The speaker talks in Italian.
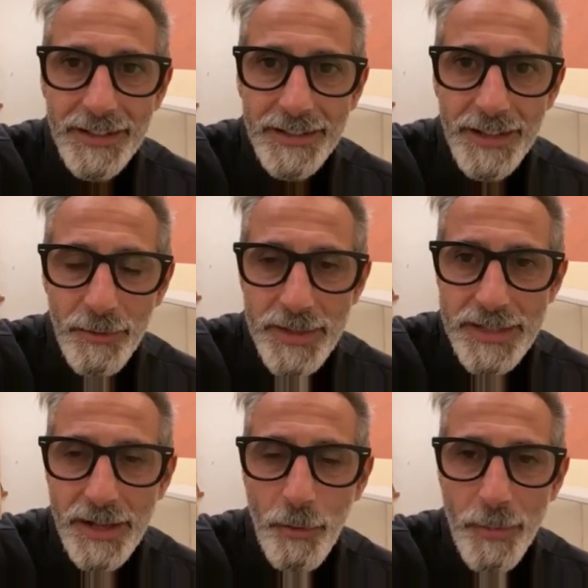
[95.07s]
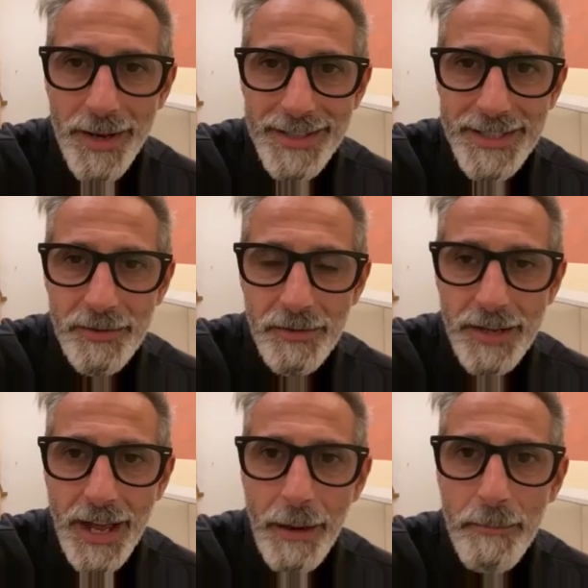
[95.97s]
Che questa
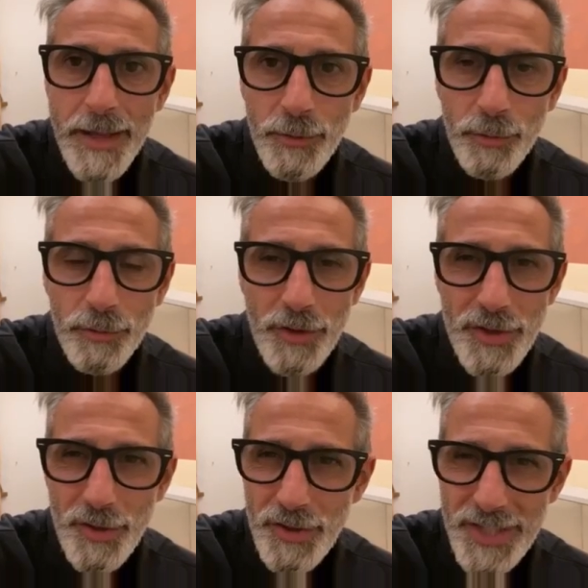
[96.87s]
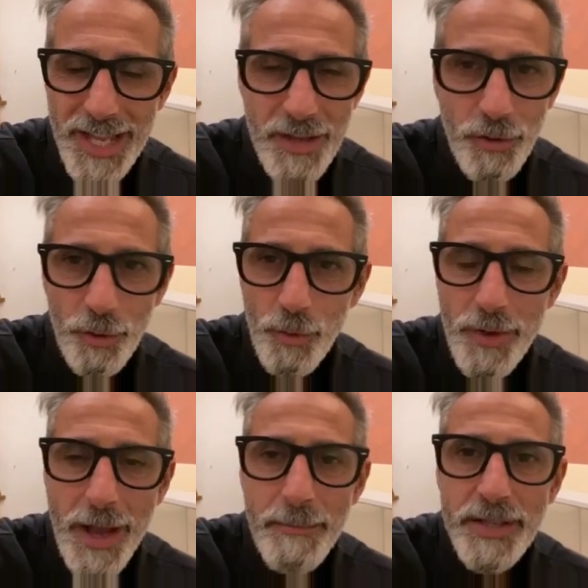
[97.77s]
operazione abbia tutto il sostegno di
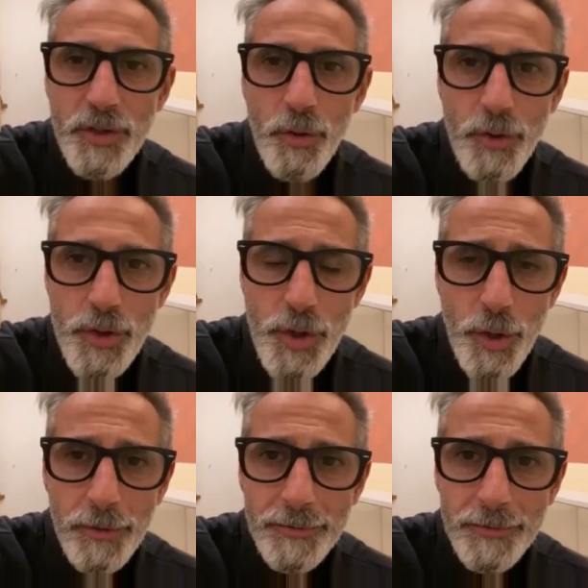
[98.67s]
cui ha bisogno